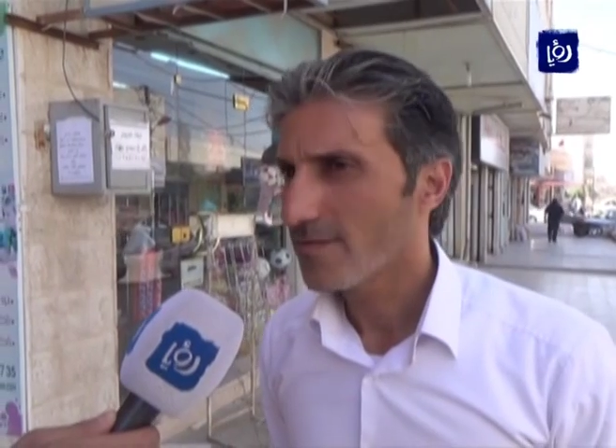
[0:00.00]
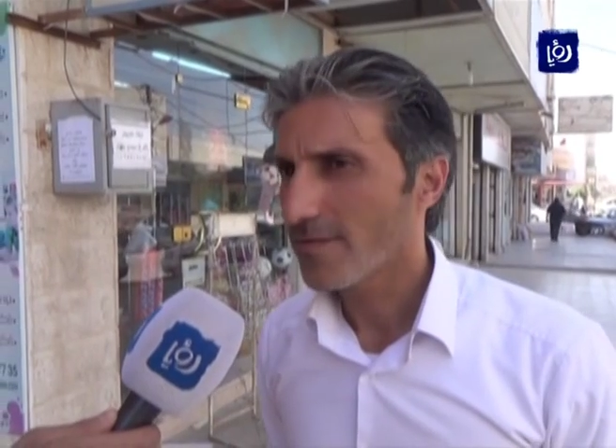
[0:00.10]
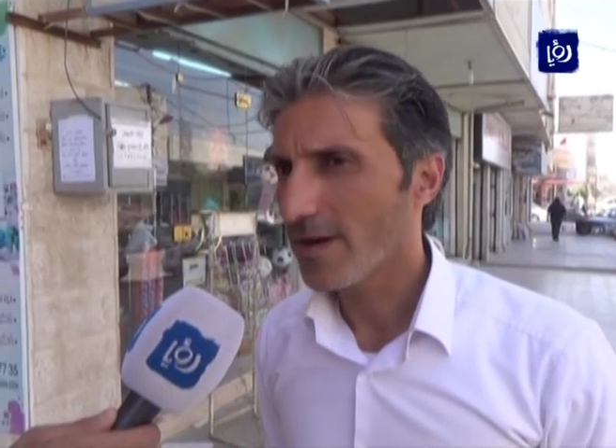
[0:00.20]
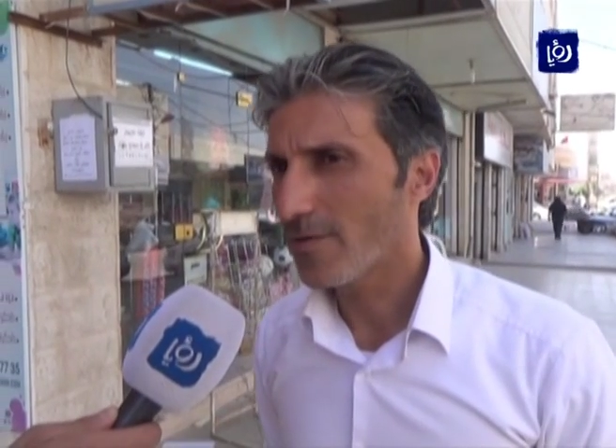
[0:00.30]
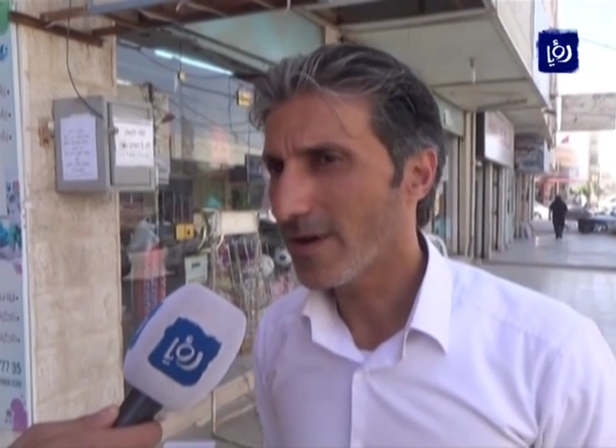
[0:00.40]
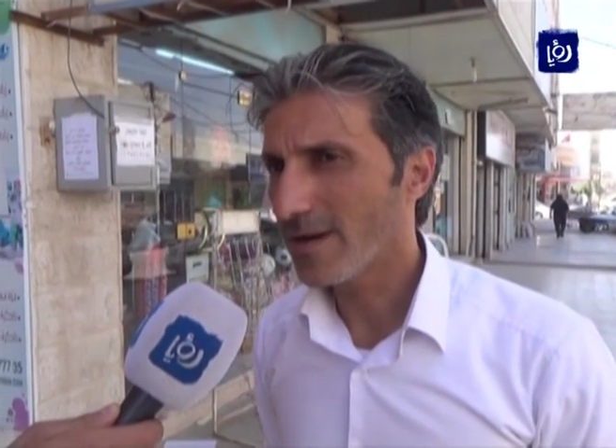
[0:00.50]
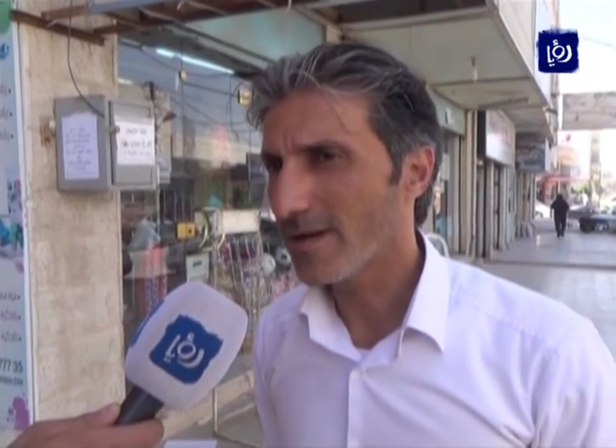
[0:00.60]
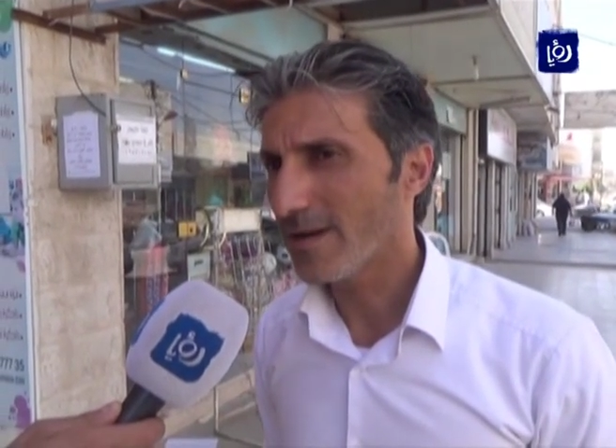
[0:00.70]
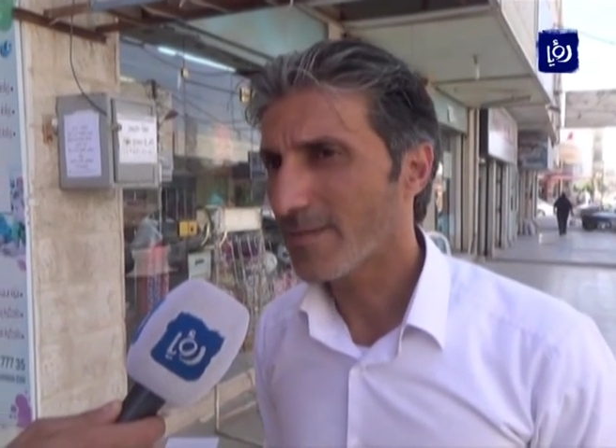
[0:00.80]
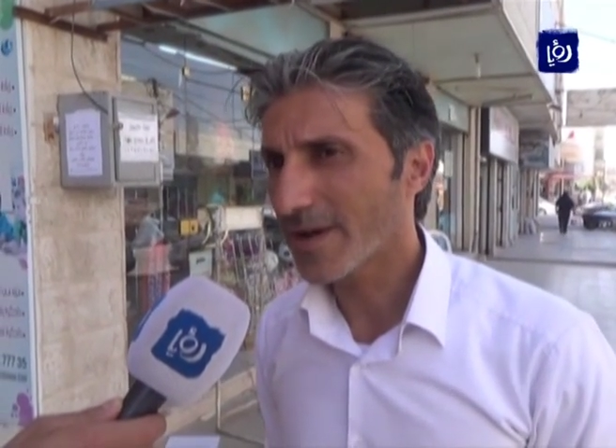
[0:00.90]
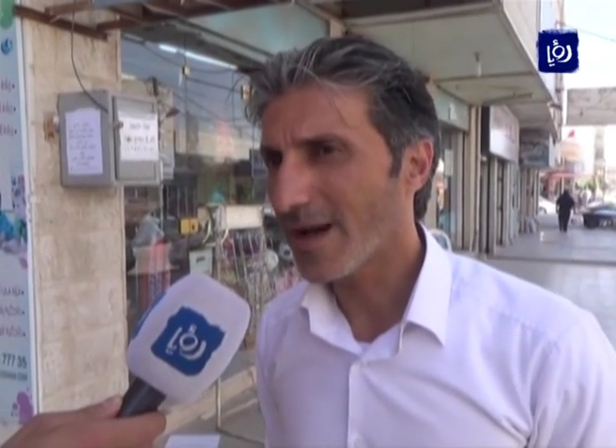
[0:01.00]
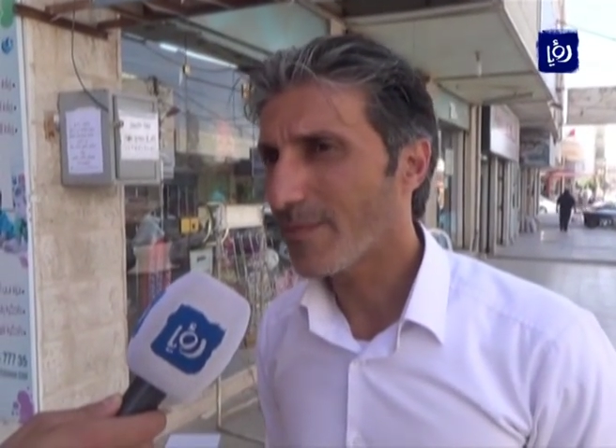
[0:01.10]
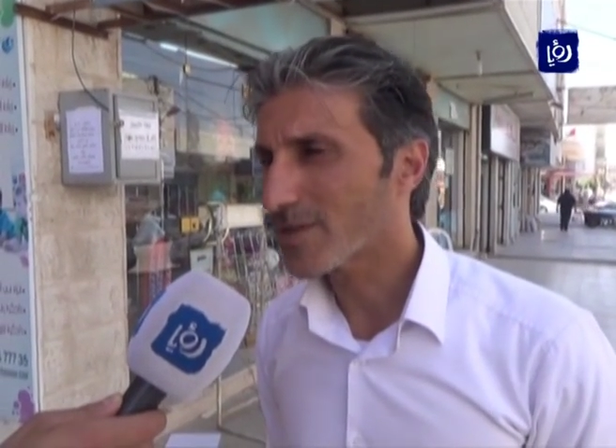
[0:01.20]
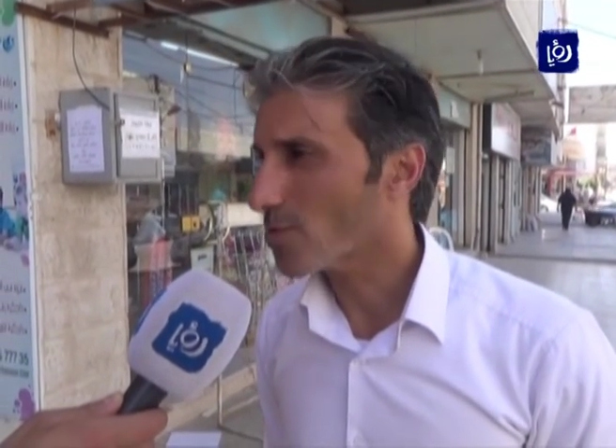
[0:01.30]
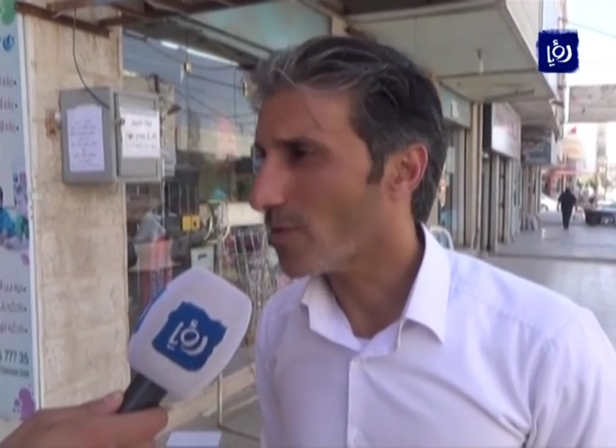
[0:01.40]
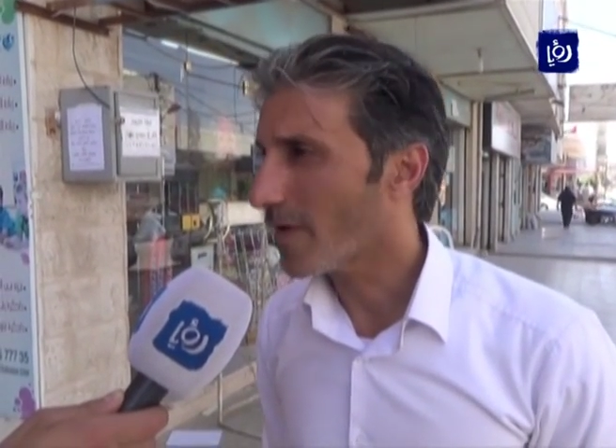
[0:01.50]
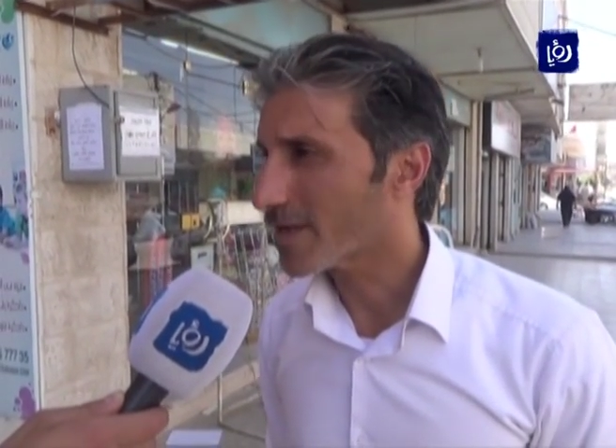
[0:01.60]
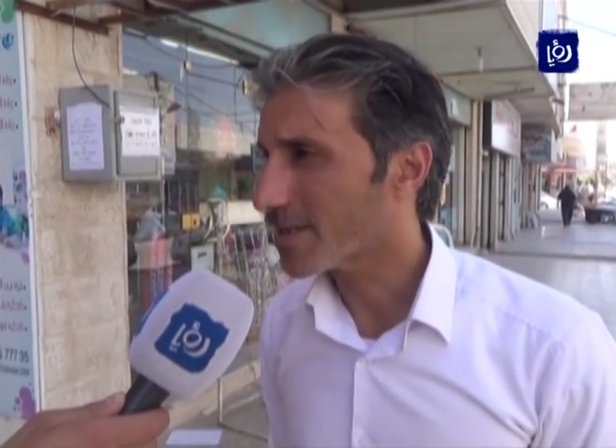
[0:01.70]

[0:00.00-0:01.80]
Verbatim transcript: فهو عبارة عن مشروع